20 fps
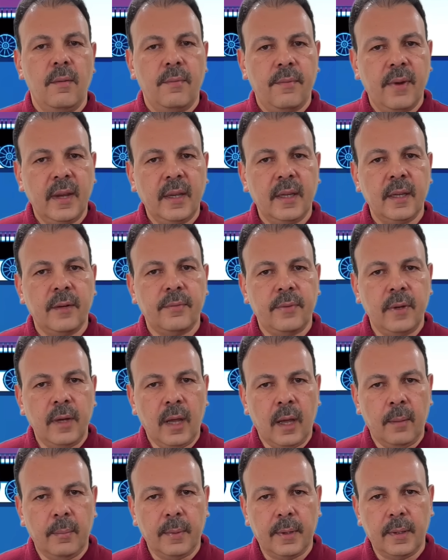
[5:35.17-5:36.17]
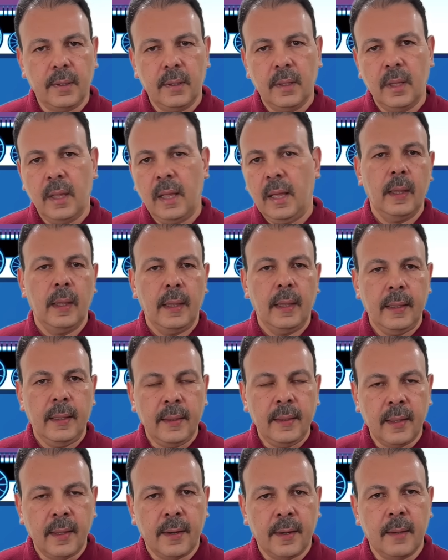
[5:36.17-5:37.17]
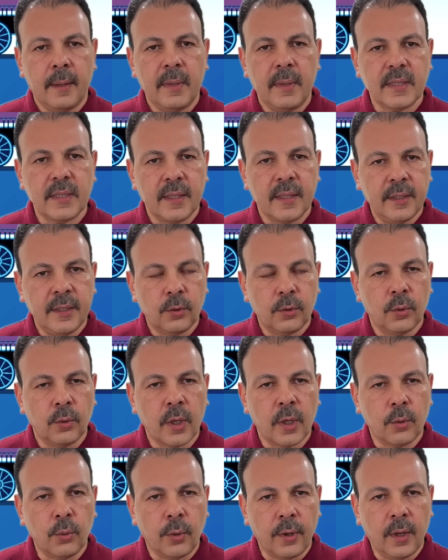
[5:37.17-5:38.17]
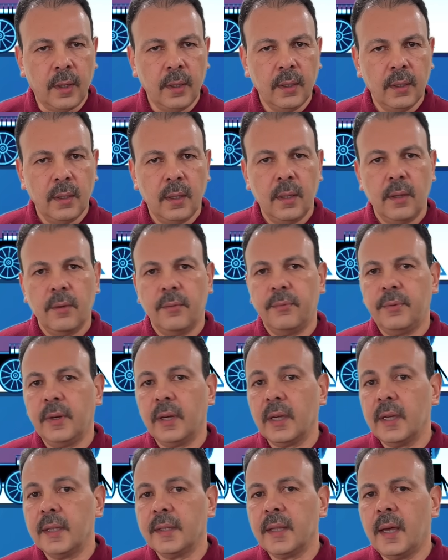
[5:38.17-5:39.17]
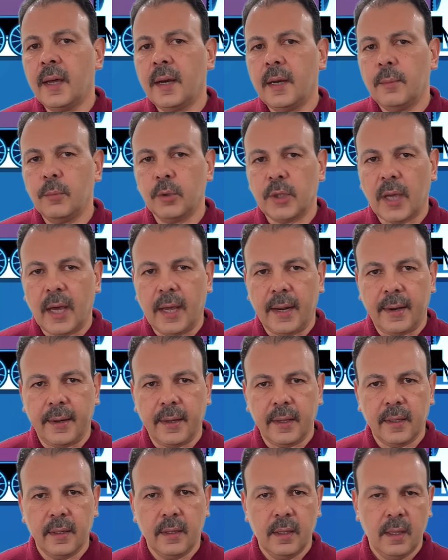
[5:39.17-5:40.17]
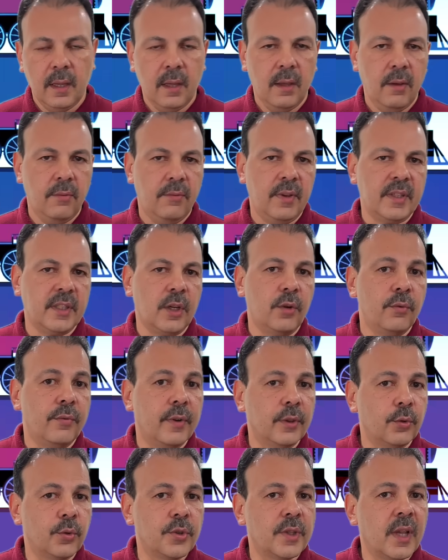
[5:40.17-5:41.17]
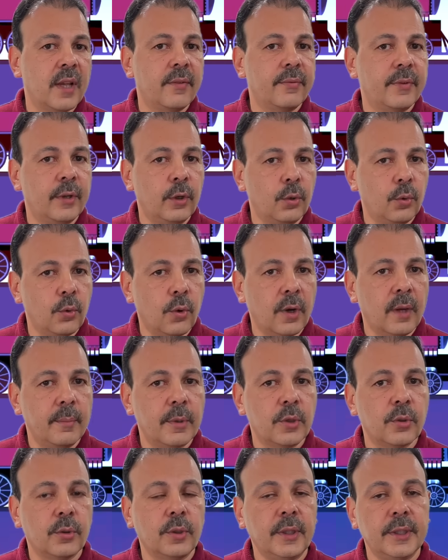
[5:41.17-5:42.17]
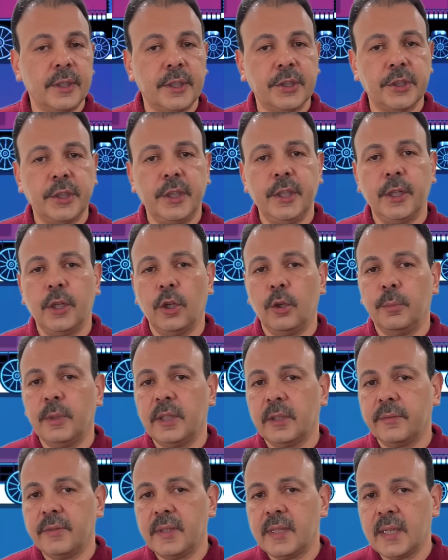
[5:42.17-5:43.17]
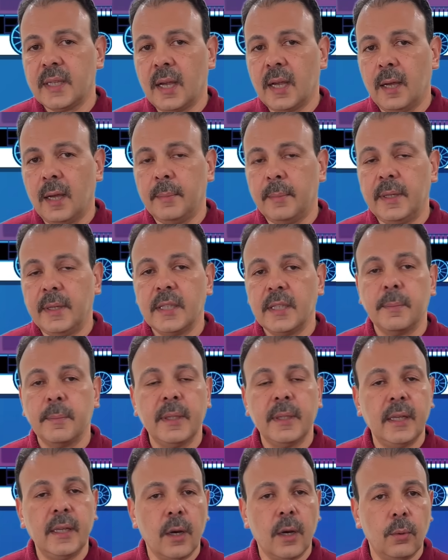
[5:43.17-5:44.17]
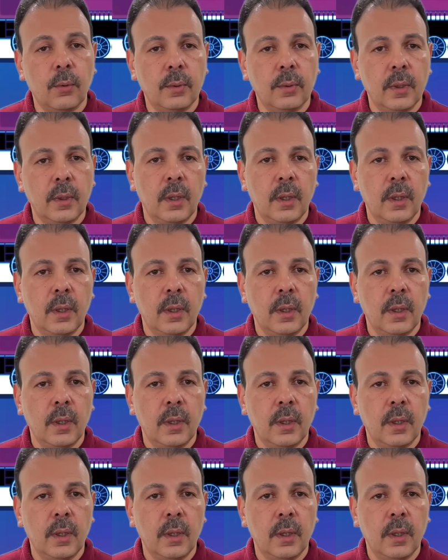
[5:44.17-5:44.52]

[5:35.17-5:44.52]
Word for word: فكر في الأمر إذا رمى صديقك كرة في القطار المتحرك فسوف تسافر الكرة بسرعة 20 كم في الساعة بالنسبة له